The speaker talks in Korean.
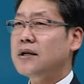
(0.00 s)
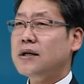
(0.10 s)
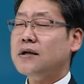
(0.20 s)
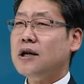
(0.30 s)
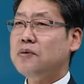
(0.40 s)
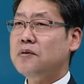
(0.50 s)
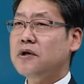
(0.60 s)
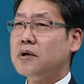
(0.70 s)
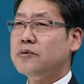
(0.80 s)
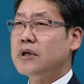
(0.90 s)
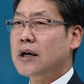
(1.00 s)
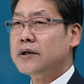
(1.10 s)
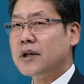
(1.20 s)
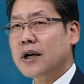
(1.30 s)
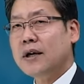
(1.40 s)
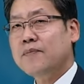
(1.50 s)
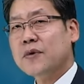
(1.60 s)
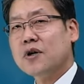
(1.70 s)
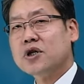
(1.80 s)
이 상품을 여러분들한테 어,